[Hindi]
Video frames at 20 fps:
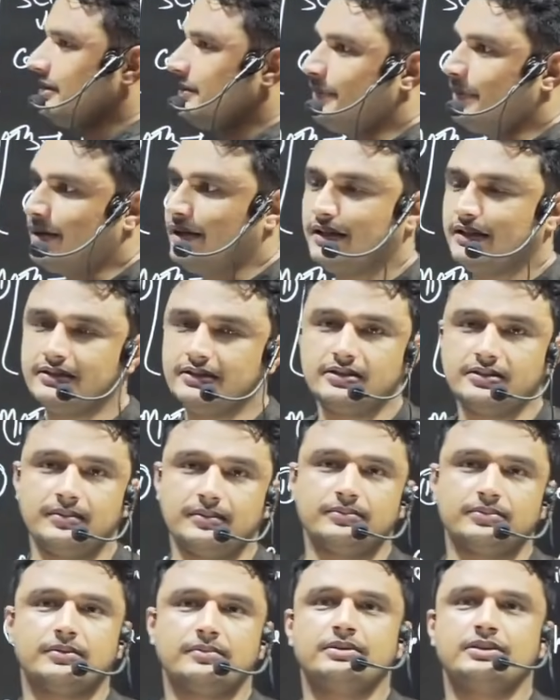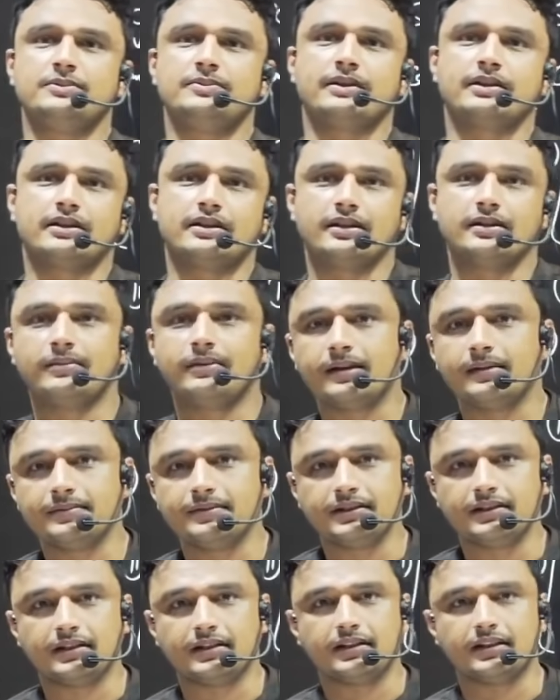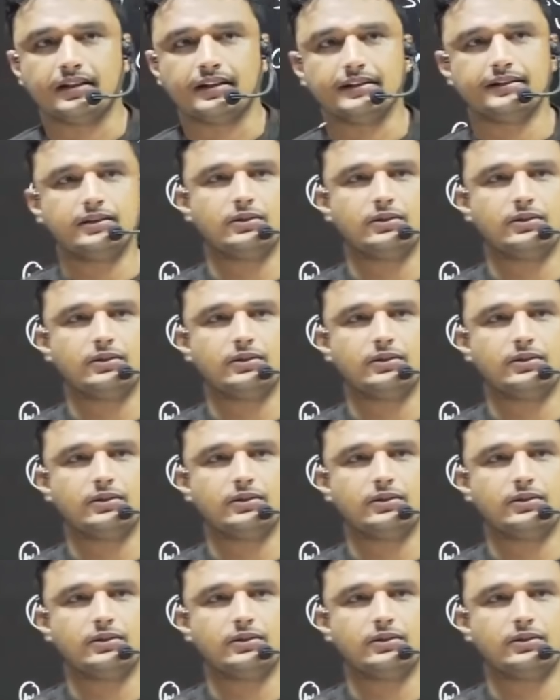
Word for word: दिन पहले कि जिसमें हम सब इंस्पेक्टर के बारे में जिक्र कर रहे